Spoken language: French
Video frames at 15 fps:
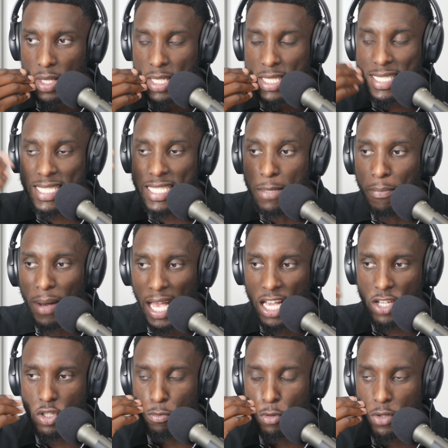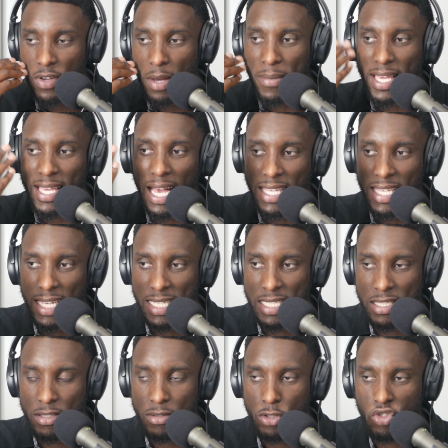si par exemple une femme est carriériste,